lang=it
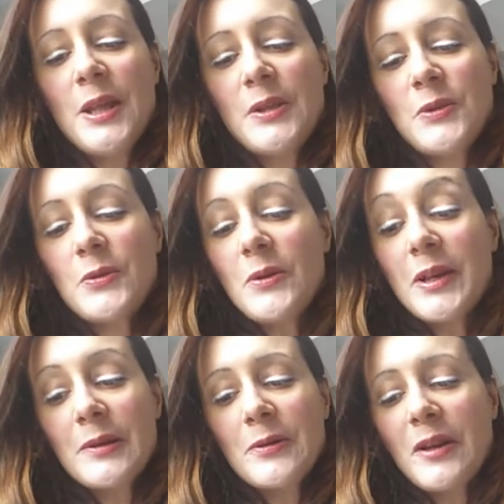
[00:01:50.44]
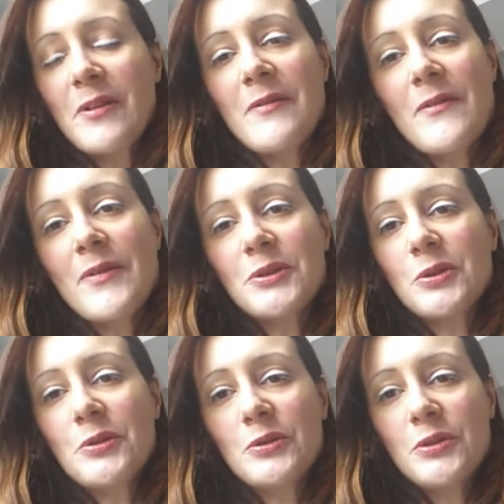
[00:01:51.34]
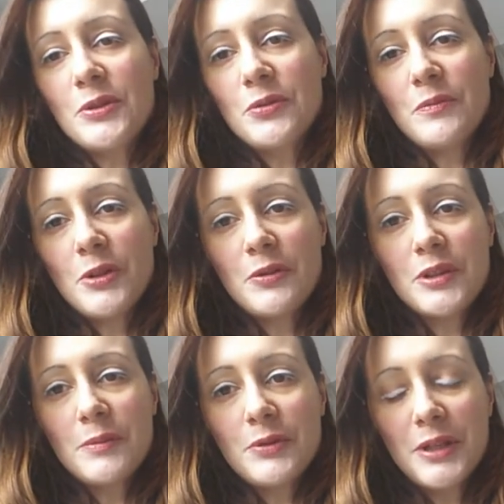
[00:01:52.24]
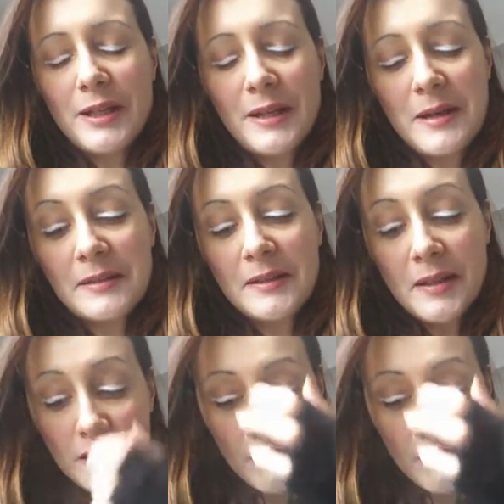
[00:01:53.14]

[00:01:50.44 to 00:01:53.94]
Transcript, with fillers: Solo che non avevo fatto i conti sul mio tipo di carattere.